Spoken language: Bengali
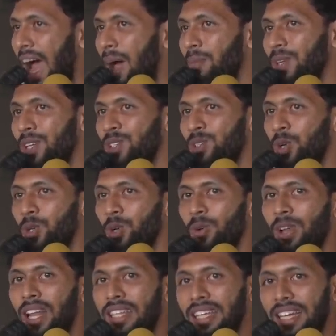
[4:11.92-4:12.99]
আমি
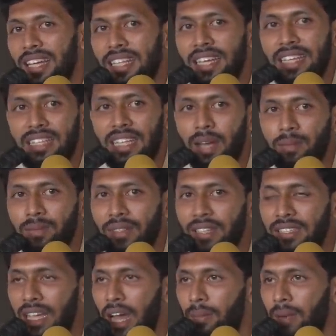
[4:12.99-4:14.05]
ছোটোবেলা থেকে দেখতাম
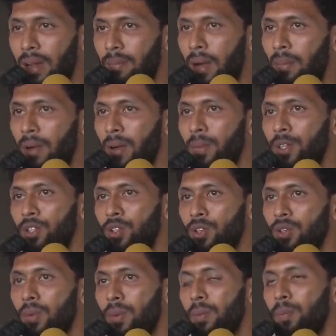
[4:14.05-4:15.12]
যে আমার বাবার ভিতর
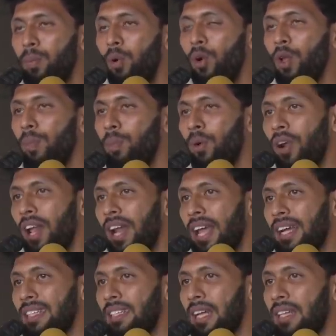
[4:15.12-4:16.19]
বই পড়ার
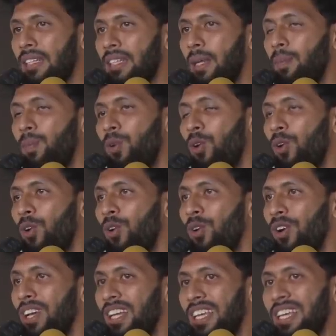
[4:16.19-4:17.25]
একটা তীব্র
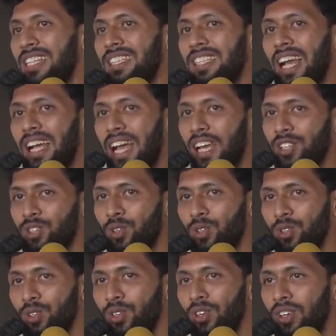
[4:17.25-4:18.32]
ইচ্ছা কাজ
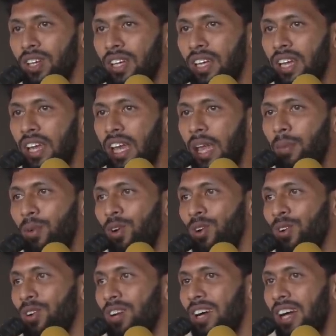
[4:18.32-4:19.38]
করত এবং
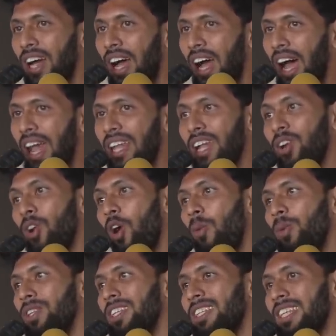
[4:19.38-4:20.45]
আল্লাহর
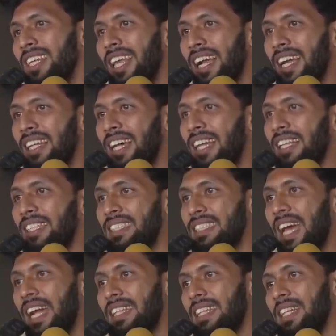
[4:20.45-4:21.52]
রহমতে তিনি একাধারে
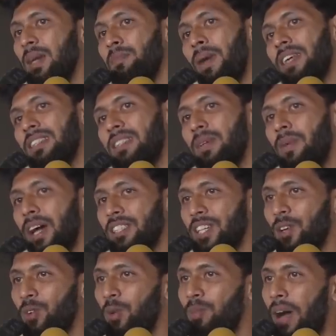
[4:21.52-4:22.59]
চার থেকে পাঁচটি
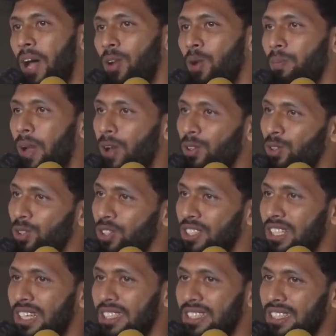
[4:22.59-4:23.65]
ভাষায় খুব ভালো
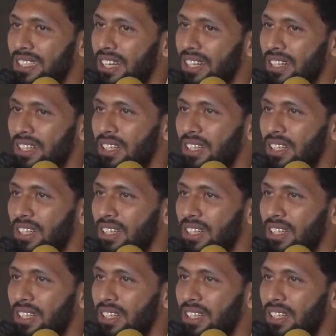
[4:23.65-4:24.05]
পারদর্শিতা আছে তার